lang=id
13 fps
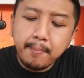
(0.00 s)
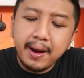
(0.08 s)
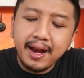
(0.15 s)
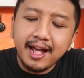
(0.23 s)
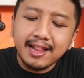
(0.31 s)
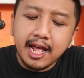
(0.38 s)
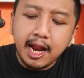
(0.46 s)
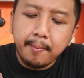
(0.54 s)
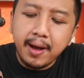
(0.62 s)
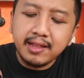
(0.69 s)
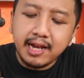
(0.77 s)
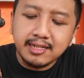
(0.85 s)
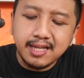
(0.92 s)
yang paling ketara
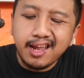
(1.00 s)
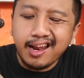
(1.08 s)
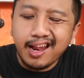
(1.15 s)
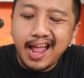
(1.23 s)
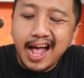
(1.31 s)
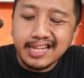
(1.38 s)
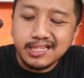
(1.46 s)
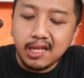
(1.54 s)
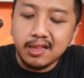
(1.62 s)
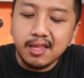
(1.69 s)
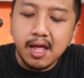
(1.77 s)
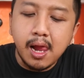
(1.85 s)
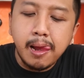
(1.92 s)
banget rasanya adalah
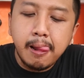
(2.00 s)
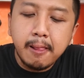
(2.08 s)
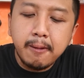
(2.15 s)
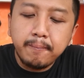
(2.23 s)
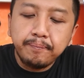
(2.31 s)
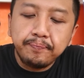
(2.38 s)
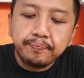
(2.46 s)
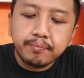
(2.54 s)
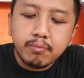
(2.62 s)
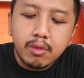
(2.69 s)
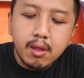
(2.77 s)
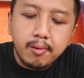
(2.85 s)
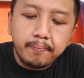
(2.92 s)
asinnya
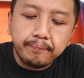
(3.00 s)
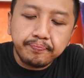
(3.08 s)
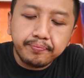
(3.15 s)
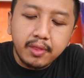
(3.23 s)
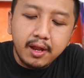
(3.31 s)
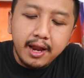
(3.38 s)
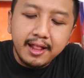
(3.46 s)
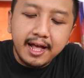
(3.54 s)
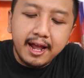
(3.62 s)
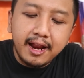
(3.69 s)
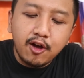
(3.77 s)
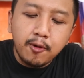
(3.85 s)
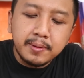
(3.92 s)
dan
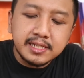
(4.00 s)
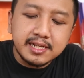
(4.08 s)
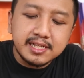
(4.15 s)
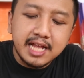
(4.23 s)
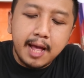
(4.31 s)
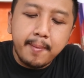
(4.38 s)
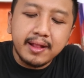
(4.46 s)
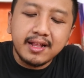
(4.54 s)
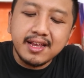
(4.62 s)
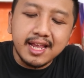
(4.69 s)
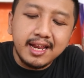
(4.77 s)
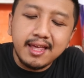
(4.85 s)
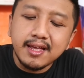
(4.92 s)
karena gue pesen setengah
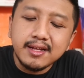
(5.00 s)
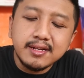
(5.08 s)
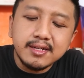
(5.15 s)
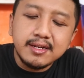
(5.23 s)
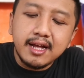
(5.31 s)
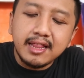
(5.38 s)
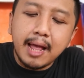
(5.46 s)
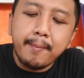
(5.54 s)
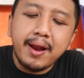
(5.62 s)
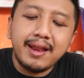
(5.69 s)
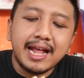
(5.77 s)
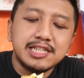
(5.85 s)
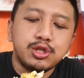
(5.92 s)
matang jadi
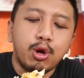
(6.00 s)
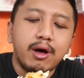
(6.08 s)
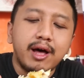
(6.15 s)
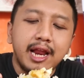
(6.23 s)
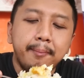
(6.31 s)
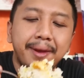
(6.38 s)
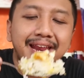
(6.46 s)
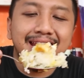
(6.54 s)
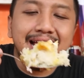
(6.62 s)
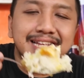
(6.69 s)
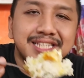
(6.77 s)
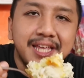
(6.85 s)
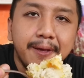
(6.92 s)
tambah tekstur creamy di
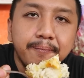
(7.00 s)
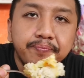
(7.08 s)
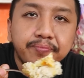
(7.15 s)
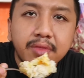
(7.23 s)
nasi